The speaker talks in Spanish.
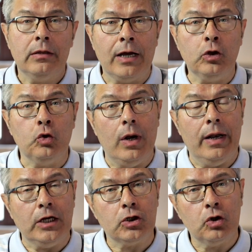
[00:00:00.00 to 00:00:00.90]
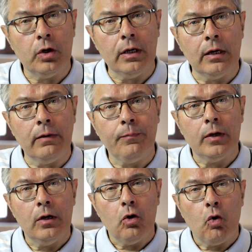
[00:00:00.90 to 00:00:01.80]
tanto en la historia
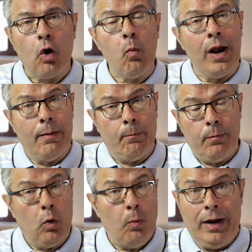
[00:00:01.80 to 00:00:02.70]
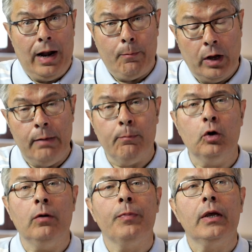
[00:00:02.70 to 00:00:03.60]
como en, Por
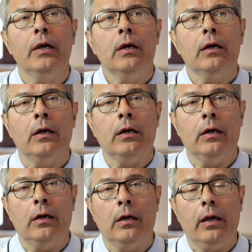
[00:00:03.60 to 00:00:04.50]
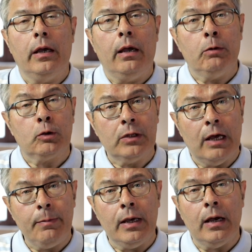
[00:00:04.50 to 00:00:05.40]
ejemplo, en eh,
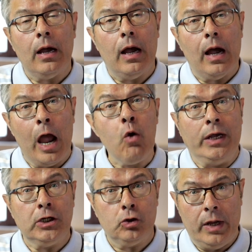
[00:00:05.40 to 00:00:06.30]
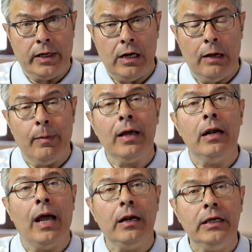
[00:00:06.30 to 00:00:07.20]
Mesopotamia hay una historia que se llama
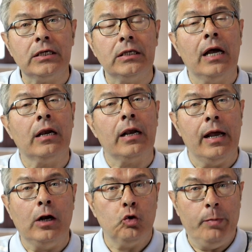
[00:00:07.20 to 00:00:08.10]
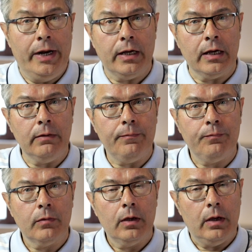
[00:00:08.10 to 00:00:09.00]
la lista real sumérica.
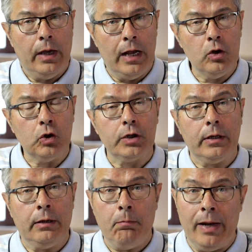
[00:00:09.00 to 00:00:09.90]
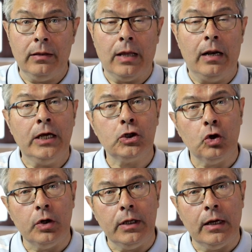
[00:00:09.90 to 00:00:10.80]
Ellos inventan la
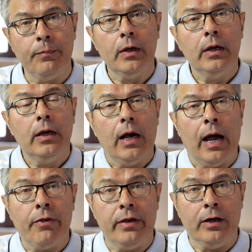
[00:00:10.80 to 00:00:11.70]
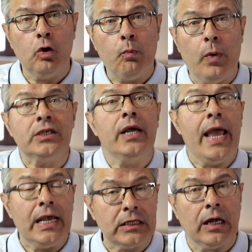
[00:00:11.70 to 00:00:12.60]
historia haciendo pues
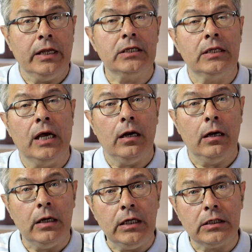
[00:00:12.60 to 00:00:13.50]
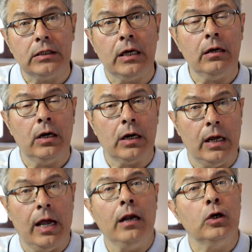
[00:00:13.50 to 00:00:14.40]
esta lista, lista
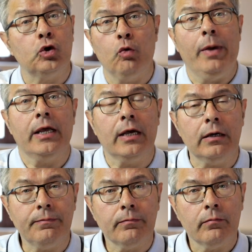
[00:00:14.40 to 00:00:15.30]
real sumérica.